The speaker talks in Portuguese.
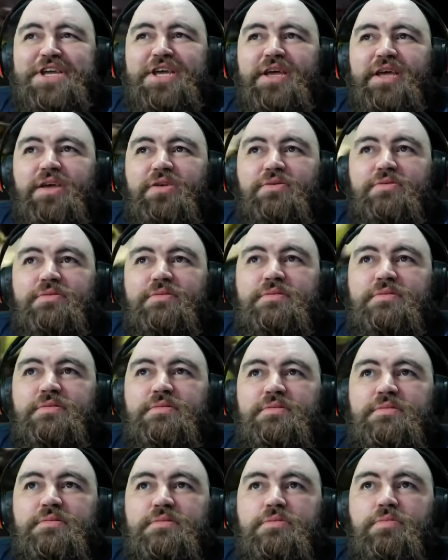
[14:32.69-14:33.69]
Chiquinho. Fui aqui,
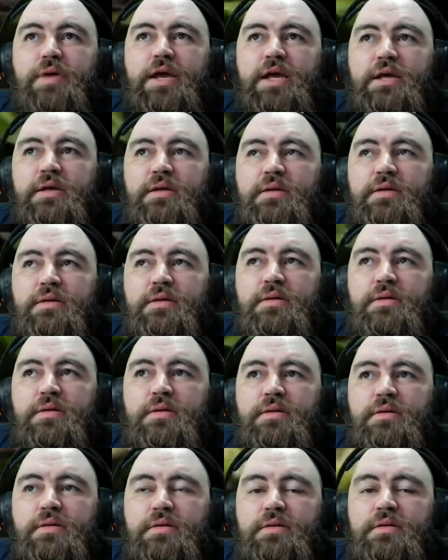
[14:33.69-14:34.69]
coisa Ué? escondida aqui,
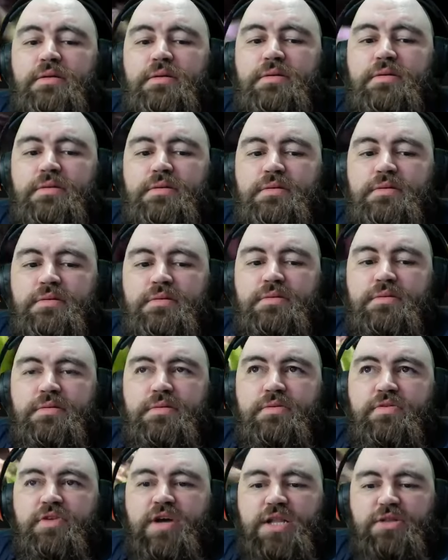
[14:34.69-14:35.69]
Padrinha.
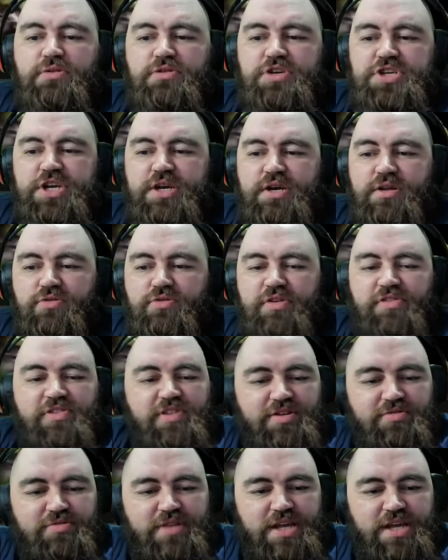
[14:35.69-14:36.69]
Cara, tá, tô enxergando coisas que
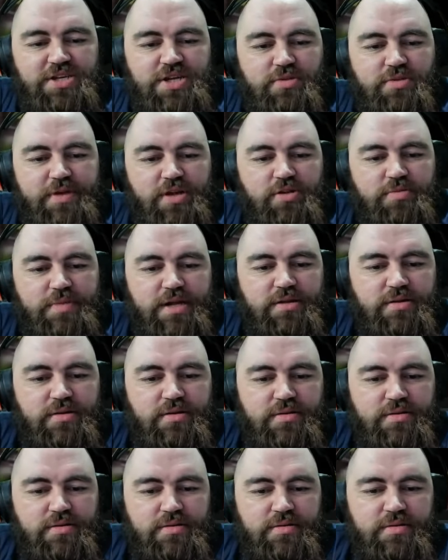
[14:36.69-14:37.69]
não tem já no meio do mato.
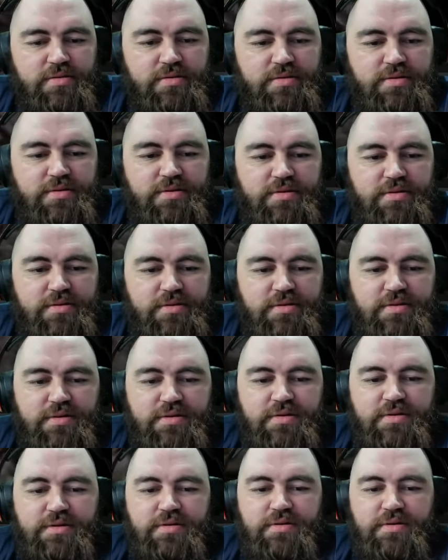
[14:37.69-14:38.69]

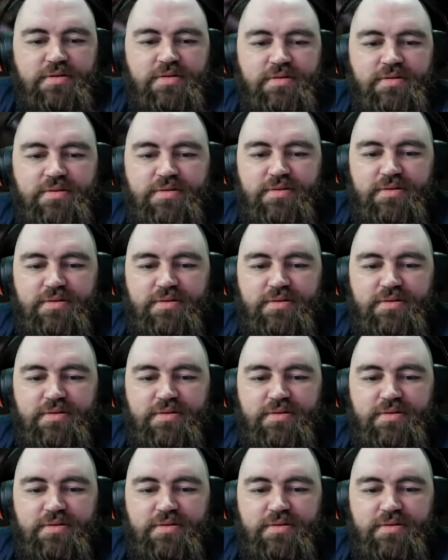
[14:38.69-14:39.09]
O que será?